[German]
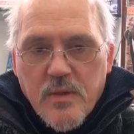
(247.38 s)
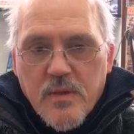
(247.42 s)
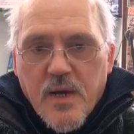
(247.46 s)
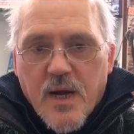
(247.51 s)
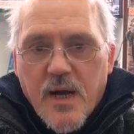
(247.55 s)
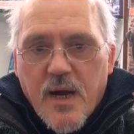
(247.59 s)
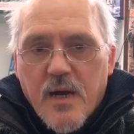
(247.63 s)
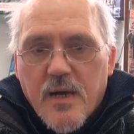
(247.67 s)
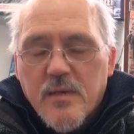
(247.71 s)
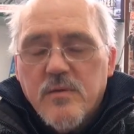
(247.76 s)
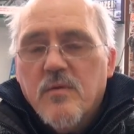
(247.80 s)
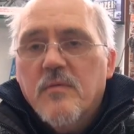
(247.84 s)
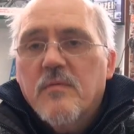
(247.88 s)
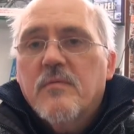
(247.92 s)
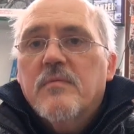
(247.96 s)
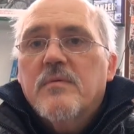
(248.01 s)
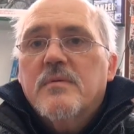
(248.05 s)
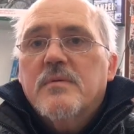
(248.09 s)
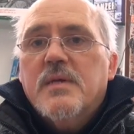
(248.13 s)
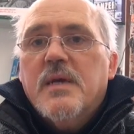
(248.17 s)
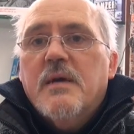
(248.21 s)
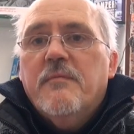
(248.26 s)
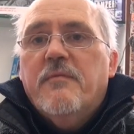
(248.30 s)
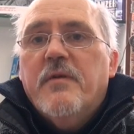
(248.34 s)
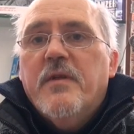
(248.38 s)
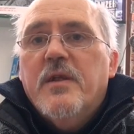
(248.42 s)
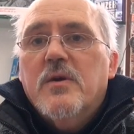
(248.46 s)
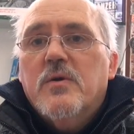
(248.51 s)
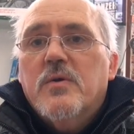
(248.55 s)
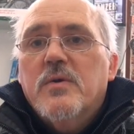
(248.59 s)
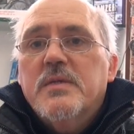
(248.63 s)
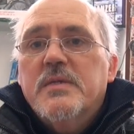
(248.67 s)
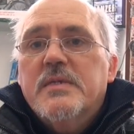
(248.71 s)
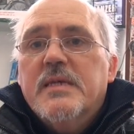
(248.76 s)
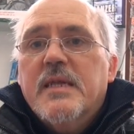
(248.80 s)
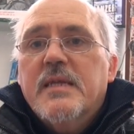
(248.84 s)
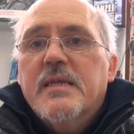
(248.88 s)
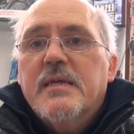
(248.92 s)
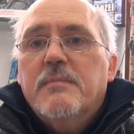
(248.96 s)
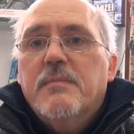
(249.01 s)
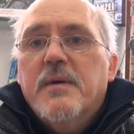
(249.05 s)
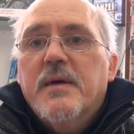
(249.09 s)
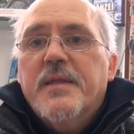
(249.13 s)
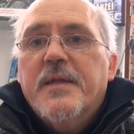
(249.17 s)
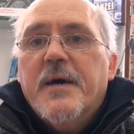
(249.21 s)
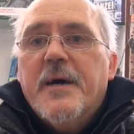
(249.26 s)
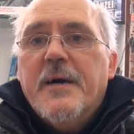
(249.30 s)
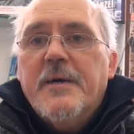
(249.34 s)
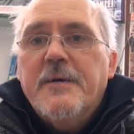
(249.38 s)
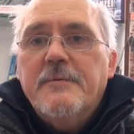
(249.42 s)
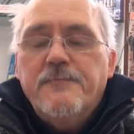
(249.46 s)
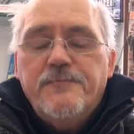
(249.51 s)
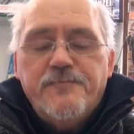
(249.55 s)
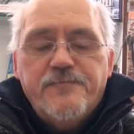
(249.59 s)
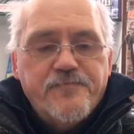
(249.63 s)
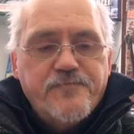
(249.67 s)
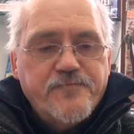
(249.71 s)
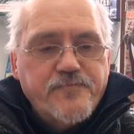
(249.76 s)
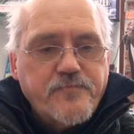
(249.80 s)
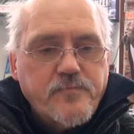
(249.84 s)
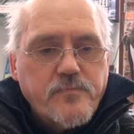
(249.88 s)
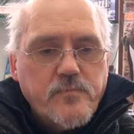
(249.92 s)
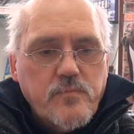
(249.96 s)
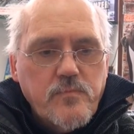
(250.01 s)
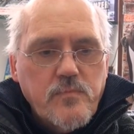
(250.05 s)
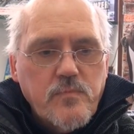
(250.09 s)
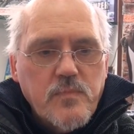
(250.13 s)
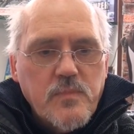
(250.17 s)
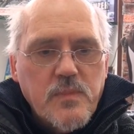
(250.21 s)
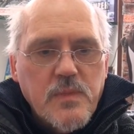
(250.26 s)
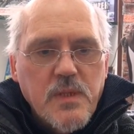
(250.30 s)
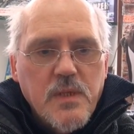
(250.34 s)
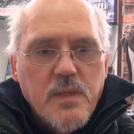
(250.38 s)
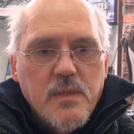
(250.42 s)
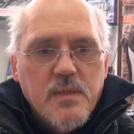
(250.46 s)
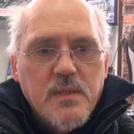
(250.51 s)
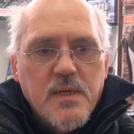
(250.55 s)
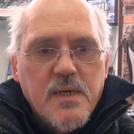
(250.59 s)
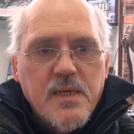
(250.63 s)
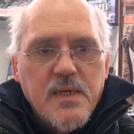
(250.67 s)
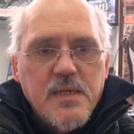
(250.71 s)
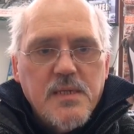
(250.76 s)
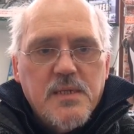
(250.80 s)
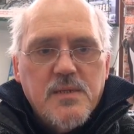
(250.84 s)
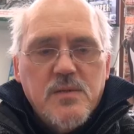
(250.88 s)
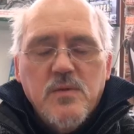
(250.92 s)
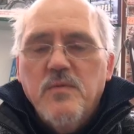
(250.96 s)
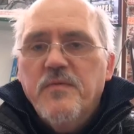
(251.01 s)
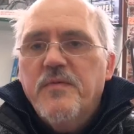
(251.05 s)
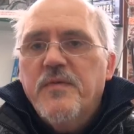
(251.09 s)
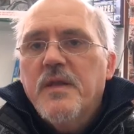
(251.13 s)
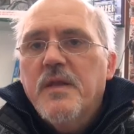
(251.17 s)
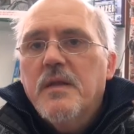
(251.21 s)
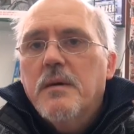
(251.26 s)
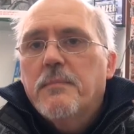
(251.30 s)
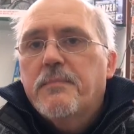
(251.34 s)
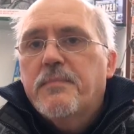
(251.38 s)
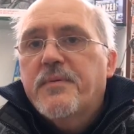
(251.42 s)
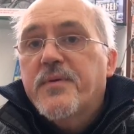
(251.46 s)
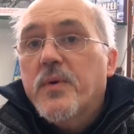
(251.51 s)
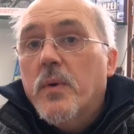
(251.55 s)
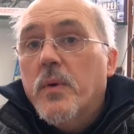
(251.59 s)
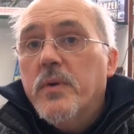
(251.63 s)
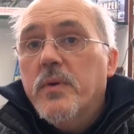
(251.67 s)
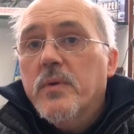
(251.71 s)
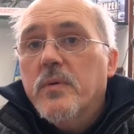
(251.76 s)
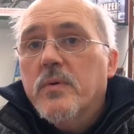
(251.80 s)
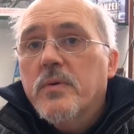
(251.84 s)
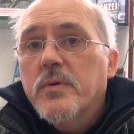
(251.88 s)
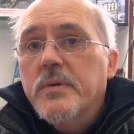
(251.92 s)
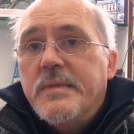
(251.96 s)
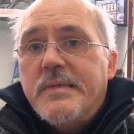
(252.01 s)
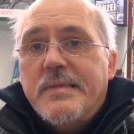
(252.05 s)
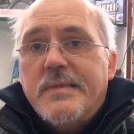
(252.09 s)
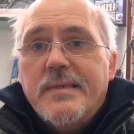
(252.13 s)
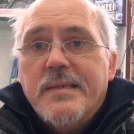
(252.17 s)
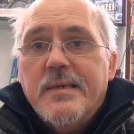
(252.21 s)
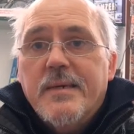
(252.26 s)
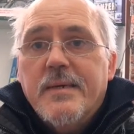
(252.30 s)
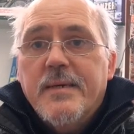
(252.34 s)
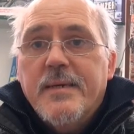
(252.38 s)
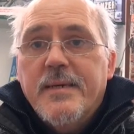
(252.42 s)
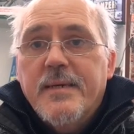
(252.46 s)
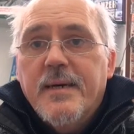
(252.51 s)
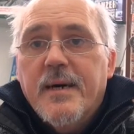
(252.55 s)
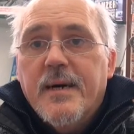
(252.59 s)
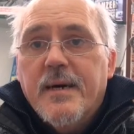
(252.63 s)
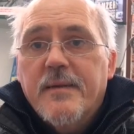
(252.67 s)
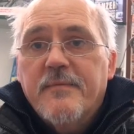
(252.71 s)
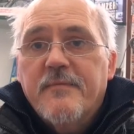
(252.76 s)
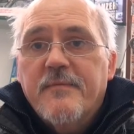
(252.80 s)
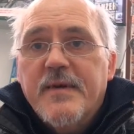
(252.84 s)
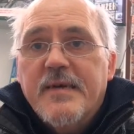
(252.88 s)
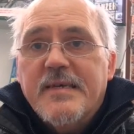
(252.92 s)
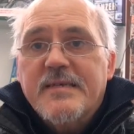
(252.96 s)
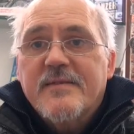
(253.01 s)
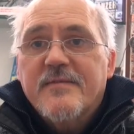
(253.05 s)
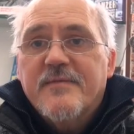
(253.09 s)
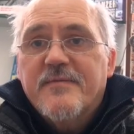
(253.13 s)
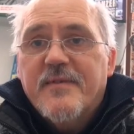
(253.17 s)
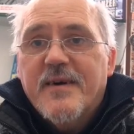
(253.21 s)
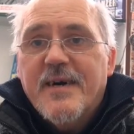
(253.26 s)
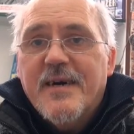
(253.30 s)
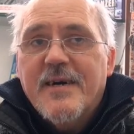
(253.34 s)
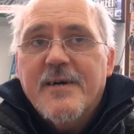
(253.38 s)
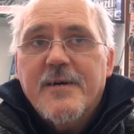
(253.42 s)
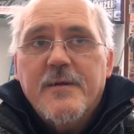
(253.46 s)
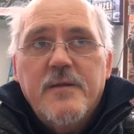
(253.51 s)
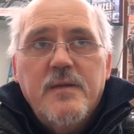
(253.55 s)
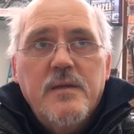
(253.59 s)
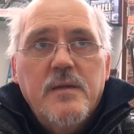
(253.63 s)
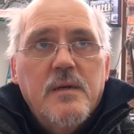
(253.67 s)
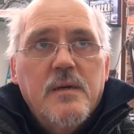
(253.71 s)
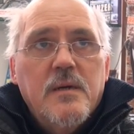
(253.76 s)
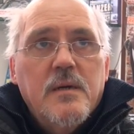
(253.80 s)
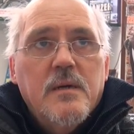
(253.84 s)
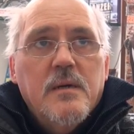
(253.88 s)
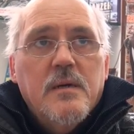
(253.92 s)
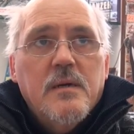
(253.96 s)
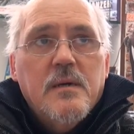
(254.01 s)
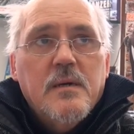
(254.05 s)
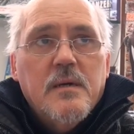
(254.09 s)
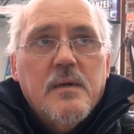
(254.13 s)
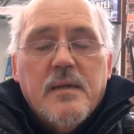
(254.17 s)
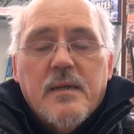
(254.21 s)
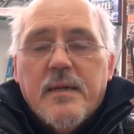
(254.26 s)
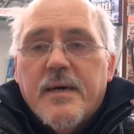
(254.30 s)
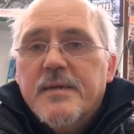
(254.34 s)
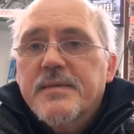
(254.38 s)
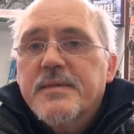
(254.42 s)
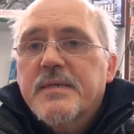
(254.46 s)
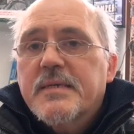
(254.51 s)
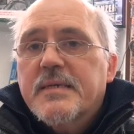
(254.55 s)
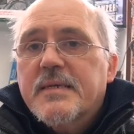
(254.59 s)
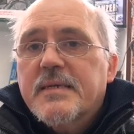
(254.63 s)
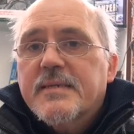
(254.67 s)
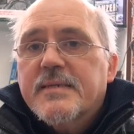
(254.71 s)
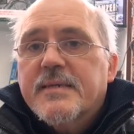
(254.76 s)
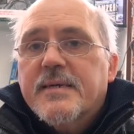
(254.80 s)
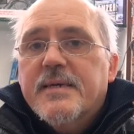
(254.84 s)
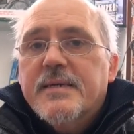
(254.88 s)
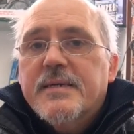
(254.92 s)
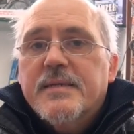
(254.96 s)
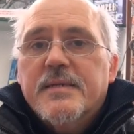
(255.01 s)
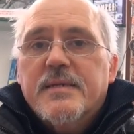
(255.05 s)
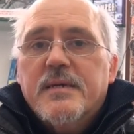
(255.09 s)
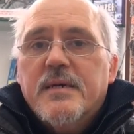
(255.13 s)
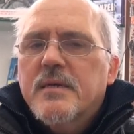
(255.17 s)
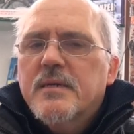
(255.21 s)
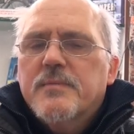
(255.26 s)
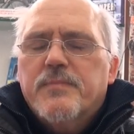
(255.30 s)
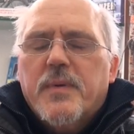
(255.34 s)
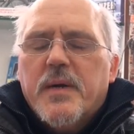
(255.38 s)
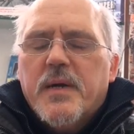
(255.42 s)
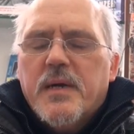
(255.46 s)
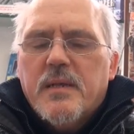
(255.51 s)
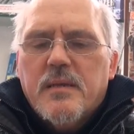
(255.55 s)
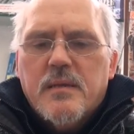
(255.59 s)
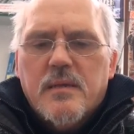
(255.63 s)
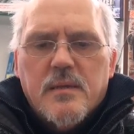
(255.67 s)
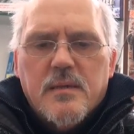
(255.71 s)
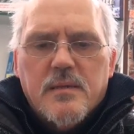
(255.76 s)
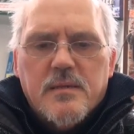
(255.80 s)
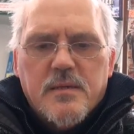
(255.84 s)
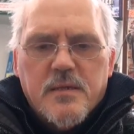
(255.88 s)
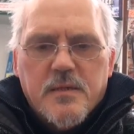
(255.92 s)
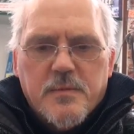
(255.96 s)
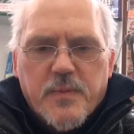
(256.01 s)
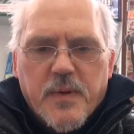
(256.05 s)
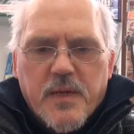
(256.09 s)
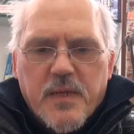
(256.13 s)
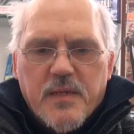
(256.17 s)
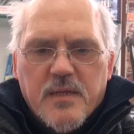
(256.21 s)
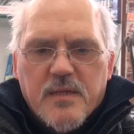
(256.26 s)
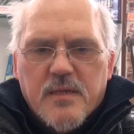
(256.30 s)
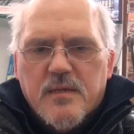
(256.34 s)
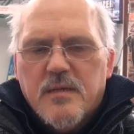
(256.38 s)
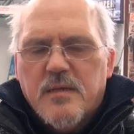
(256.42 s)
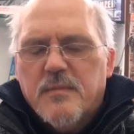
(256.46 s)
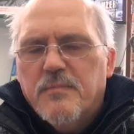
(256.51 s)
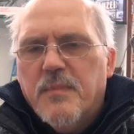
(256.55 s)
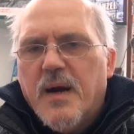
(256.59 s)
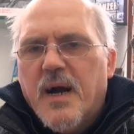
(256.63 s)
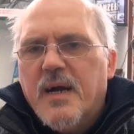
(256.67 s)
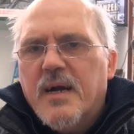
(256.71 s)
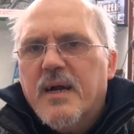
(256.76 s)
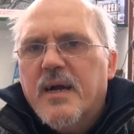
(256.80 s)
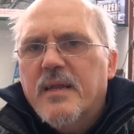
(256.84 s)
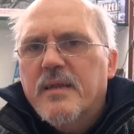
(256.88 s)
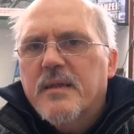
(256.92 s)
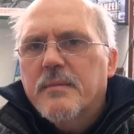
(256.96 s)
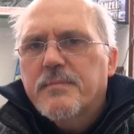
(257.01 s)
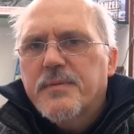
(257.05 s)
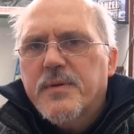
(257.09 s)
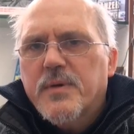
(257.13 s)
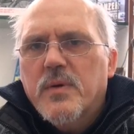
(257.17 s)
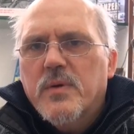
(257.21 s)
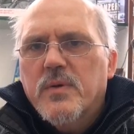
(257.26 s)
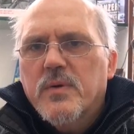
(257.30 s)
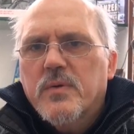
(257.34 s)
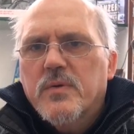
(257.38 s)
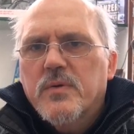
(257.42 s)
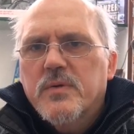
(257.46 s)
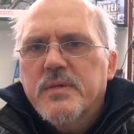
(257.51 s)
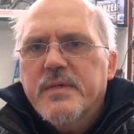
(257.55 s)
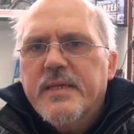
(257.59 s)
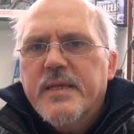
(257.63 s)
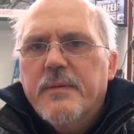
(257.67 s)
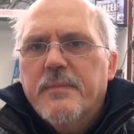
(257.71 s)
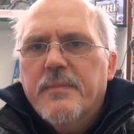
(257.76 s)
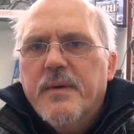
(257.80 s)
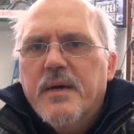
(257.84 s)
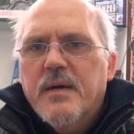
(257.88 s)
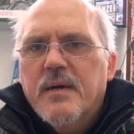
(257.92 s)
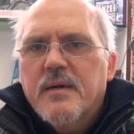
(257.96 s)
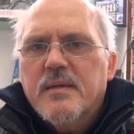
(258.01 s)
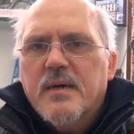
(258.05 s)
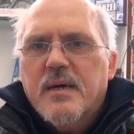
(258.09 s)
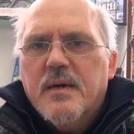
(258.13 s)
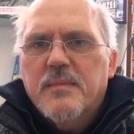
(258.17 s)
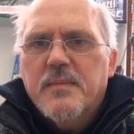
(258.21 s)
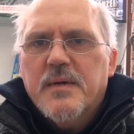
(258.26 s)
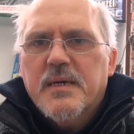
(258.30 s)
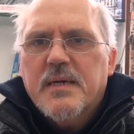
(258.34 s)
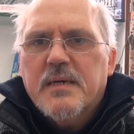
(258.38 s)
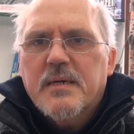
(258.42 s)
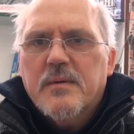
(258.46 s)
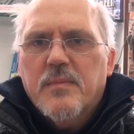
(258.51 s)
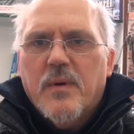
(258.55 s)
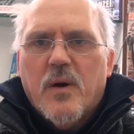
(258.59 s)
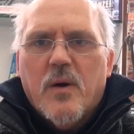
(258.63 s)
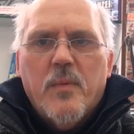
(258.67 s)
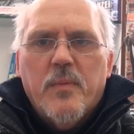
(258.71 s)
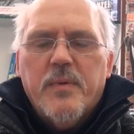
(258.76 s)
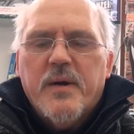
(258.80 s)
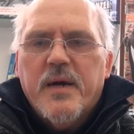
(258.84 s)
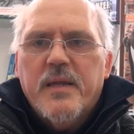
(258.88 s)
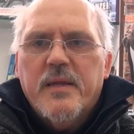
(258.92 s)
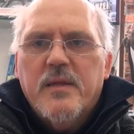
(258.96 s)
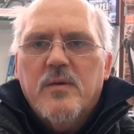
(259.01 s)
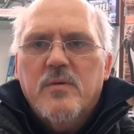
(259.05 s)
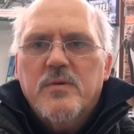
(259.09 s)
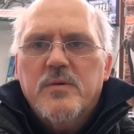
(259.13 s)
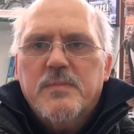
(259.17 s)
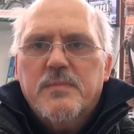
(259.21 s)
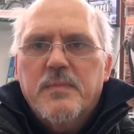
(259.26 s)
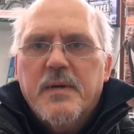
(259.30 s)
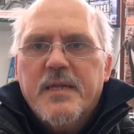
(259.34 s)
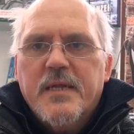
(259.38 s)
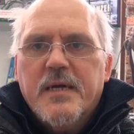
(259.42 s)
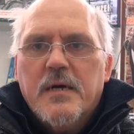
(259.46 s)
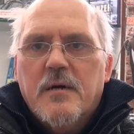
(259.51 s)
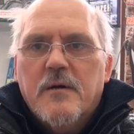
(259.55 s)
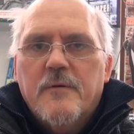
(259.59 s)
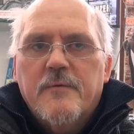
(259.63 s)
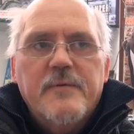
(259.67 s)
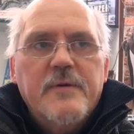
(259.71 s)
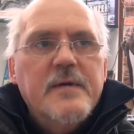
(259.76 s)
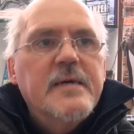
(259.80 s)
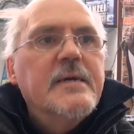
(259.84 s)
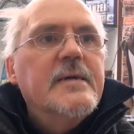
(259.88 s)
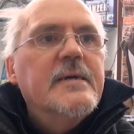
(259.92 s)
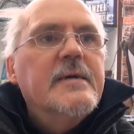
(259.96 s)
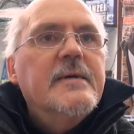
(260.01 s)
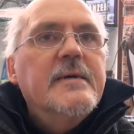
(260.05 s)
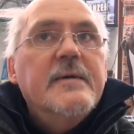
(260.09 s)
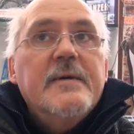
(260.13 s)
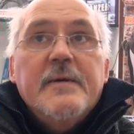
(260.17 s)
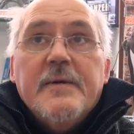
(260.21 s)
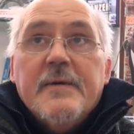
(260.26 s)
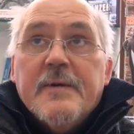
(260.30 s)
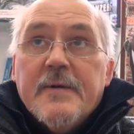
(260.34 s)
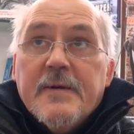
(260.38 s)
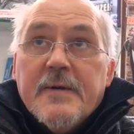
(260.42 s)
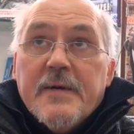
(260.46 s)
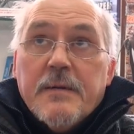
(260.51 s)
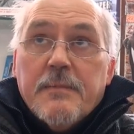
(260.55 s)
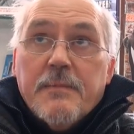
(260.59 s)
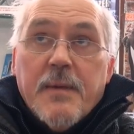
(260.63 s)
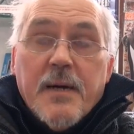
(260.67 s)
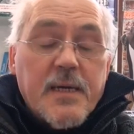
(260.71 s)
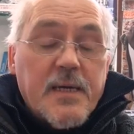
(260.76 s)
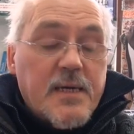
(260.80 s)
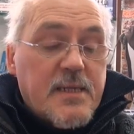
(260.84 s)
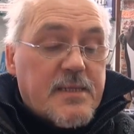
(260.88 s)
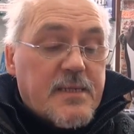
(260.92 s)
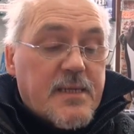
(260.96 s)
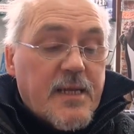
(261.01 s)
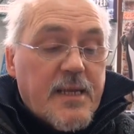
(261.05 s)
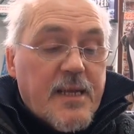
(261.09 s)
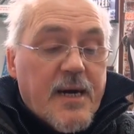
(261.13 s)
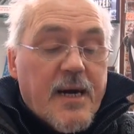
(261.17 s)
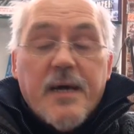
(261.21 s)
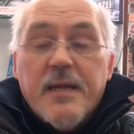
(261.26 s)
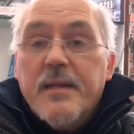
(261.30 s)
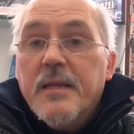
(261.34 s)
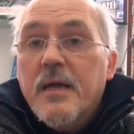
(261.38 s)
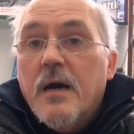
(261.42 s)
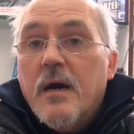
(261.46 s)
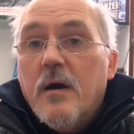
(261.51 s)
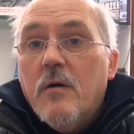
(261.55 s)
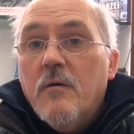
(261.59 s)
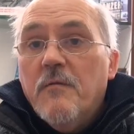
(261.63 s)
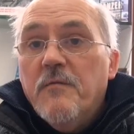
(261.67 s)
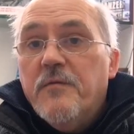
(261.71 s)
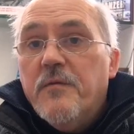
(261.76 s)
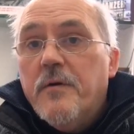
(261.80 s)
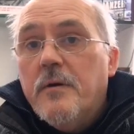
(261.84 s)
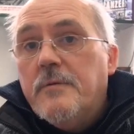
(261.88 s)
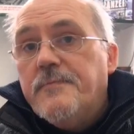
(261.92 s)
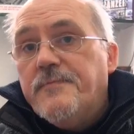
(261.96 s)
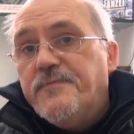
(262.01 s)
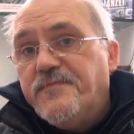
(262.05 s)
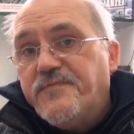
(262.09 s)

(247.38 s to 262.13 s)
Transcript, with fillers: Da also sehr viele Künstler nicht mehr da, da zu viele Pseudokünstler hier anwesend waren, lasse ich das Ganze. Es bringt nichts. Es bringt nichts. Also ich mag keine Pseudokünstler mehr, da habe ich überhaupt keine Lust mehr drauf. Ich mache jetzt den Laden auf,